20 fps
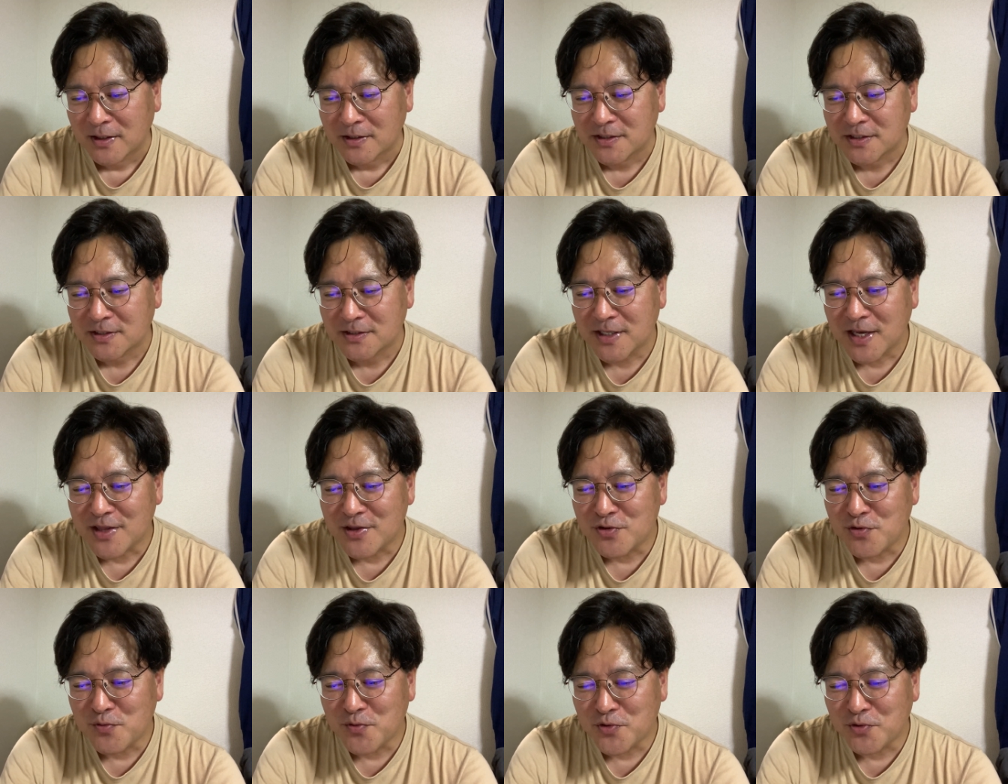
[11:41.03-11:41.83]
自然
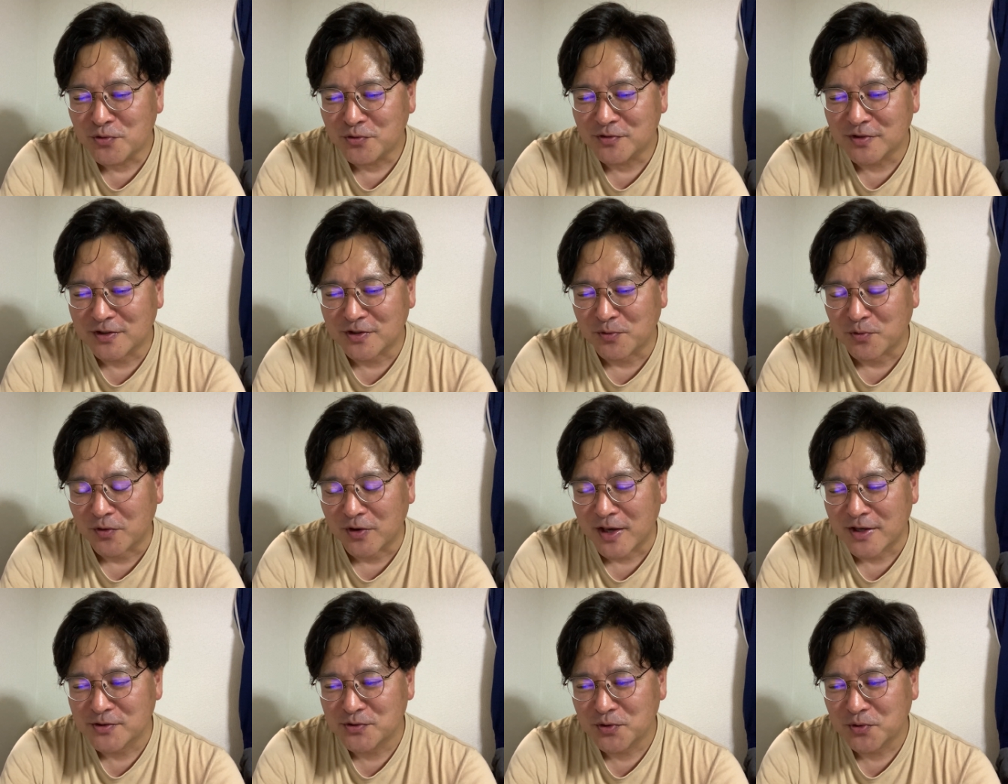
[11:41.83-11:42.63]
のものって言っても
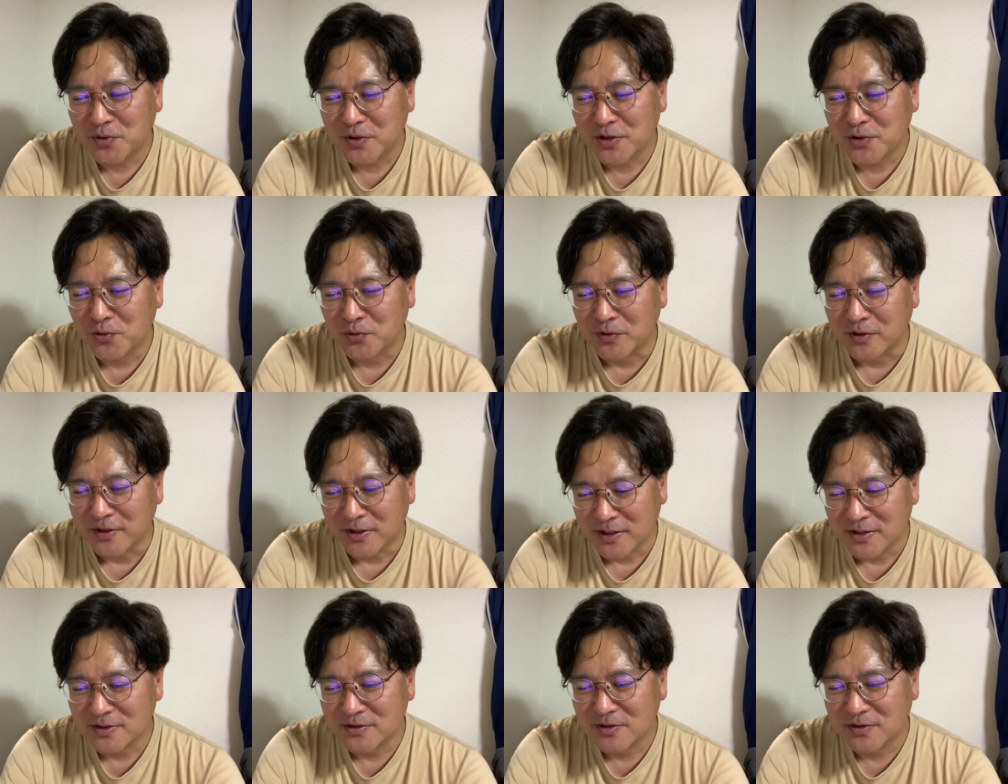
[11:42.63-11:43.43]
元素記号でね、